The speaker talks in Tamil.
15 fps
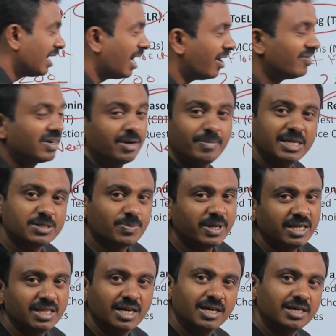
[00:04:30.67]
அவங்க பேஸ்
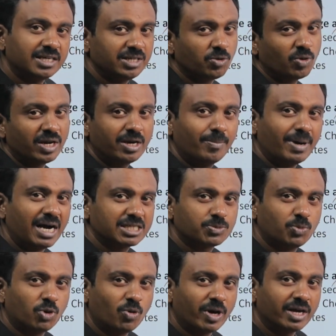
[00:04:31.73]
பண்ணி தான் உங்களுக்கு மார்க்ஸ்
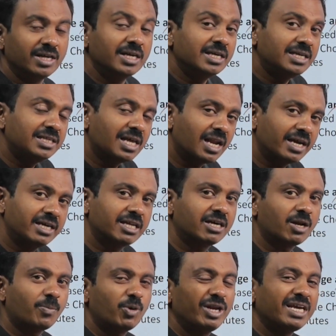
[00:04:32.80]
போடுவாங்க இதெல்லாம்
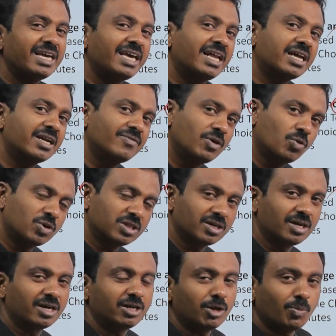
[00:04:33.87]
இருக்கிறப்போ நீங்கள் ஏற்கனவே
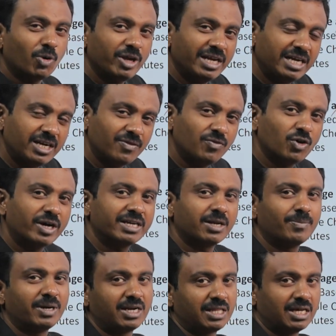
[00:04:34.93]
ஒருத்தங்க கிட்ட போய் இன்டர்வியூ அட்டன்
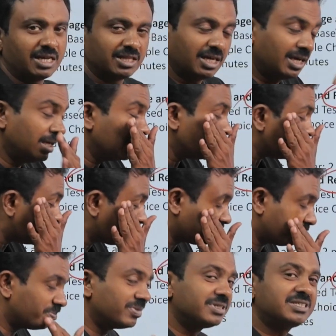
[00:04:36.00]
பண்ணுறதா இருந்தால் ஒரு
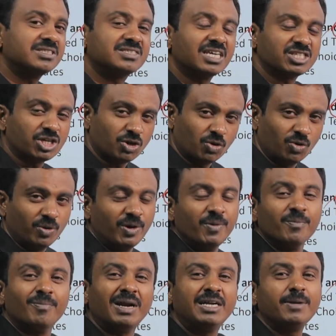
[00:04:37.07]
செஷனோ
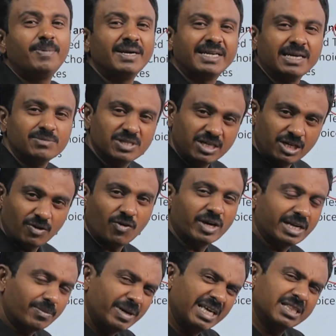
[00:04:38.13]
மல்டிபிள் டைம்ஸ் இன்டர்வியூ
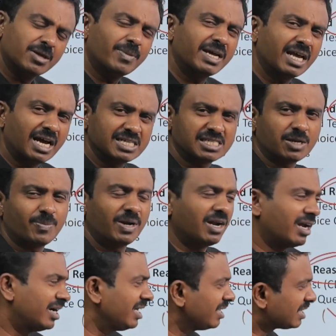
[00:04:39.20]
அட்டன் பண்ணி இந்த மாதிரி ஆன்சர்
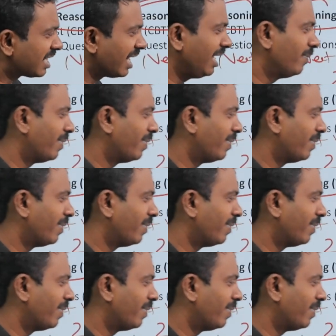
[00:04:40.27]
பண்ணலான்னு ட்ரெயின்